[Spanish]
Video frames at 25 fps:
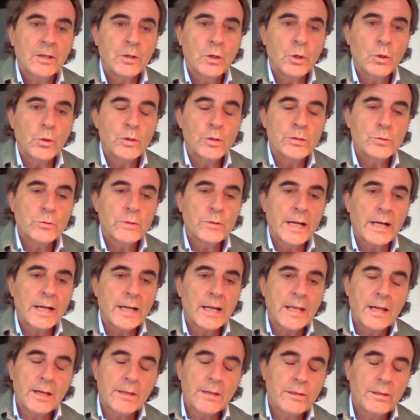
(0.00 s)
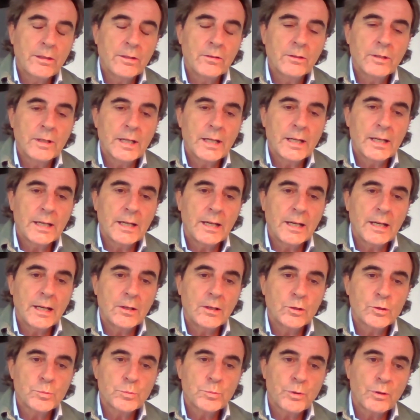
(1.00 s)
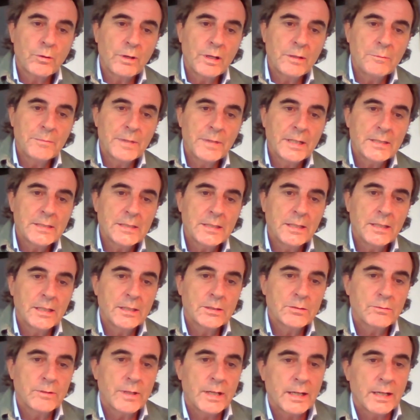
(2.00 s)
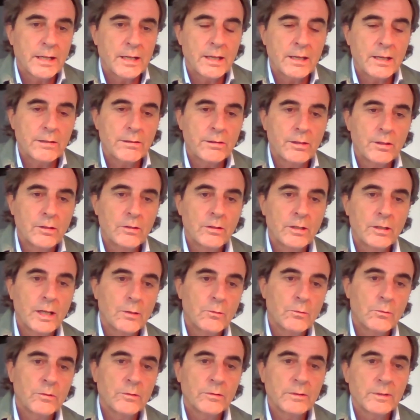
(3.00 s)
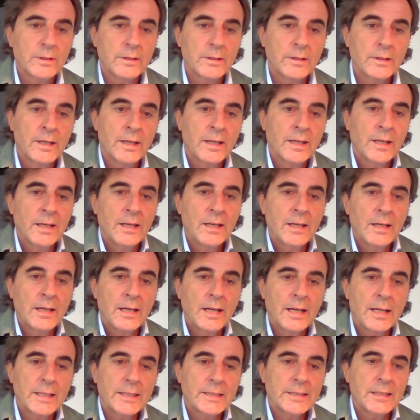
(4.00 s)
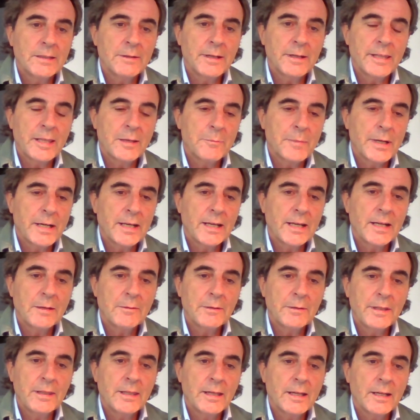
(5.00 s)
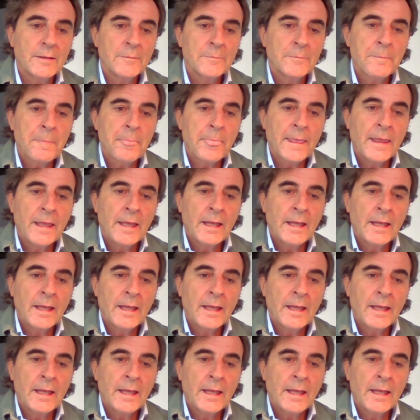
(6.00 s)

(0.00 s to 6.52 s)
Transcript: No es una reacción a los problemas ni es una reacción a, un, a que te vaya mal en la vida.